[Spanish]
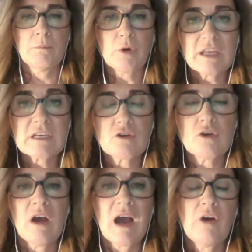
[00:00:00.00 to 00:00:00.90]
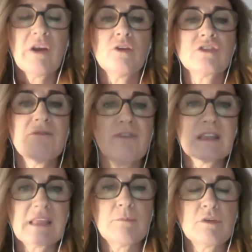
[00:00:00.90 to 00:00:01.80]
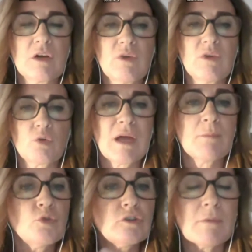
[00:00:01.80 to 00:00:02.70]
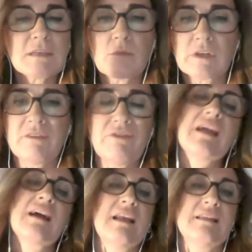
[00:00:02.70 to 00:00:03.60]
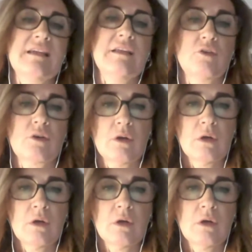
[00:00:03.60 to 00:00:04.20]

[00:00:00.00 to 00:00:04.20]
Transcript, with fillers: Por eso, ahora nos enfrentamos a una ruta mucho más mortífera que la anterior.